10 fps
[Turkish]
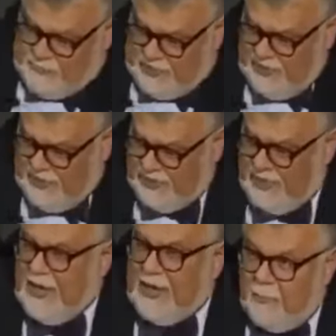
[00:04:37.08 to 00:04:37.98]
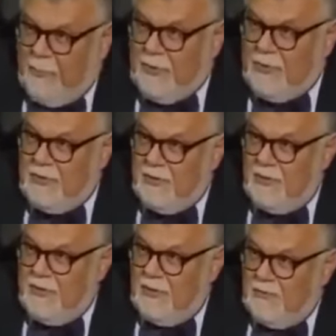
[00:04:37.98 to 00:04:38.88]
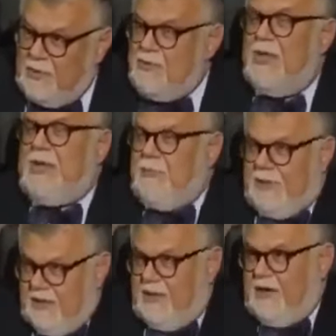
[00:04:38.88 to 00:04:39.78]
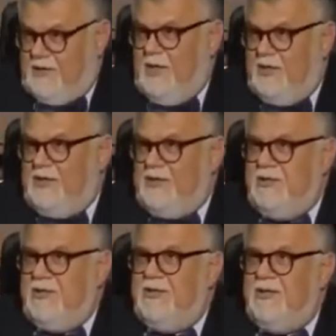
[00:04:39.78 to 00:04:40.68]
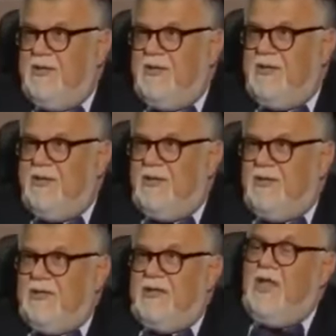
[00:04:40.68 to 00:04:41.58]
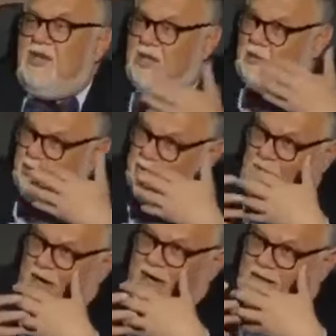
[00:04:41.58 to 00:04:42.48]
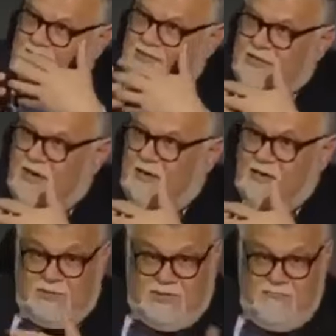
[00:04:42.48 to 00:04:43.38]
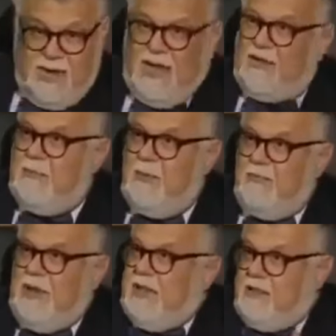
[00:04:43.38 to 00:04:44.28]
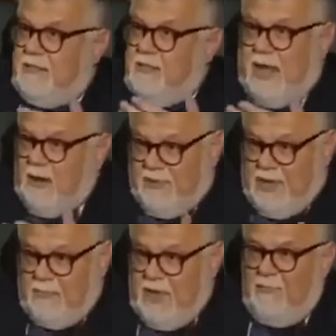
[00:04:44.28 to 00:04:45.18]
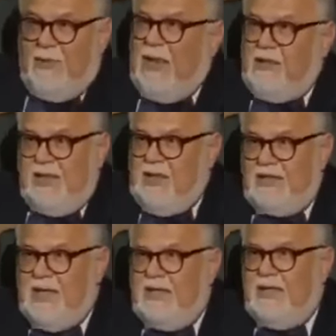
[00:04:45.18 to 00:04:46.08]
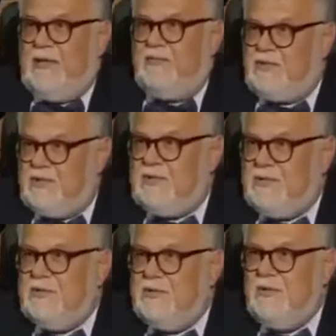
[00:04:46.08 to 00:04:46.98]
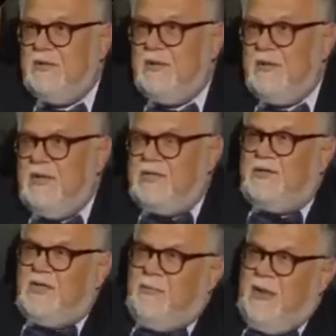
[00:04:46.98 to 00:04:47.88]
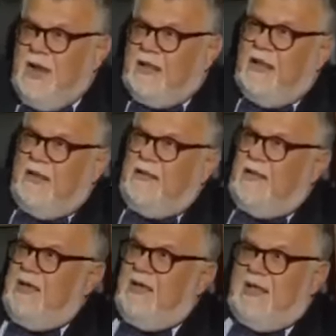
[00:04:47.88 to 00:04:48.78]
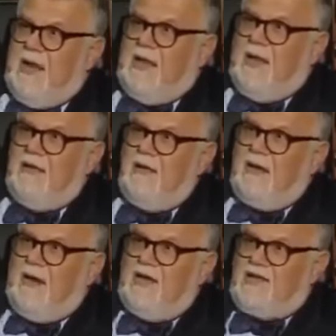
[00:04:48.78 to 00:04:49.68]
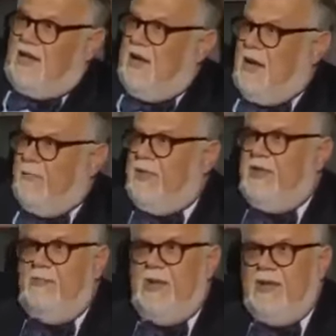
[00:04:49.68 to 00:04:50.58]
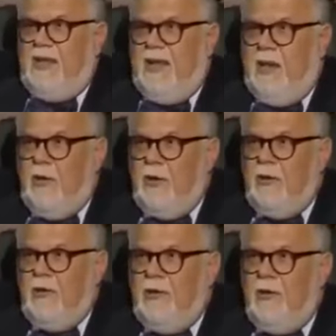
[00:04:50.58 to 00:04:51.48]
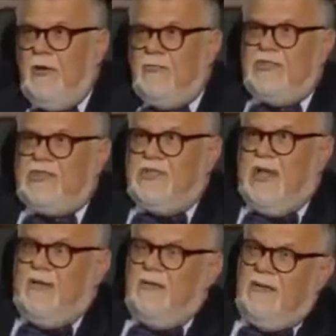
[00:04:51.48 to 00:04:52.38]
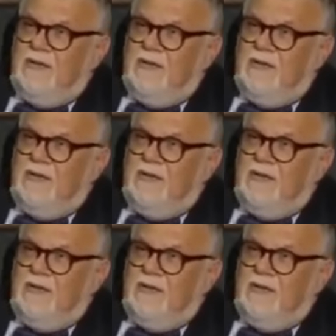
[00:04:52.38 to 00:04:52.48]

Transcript: yapılan yere giden adam bir sürü adamla da karşılaşır. Değişik kültürlerin etkisinde kalır. Bizim millet gibi. Millet, yani bilim niye millette icat edilmiştir? Hmm. E çünkü millete İngiltere'den kalay çeken kaptan da millete geliyor. Mısır'dan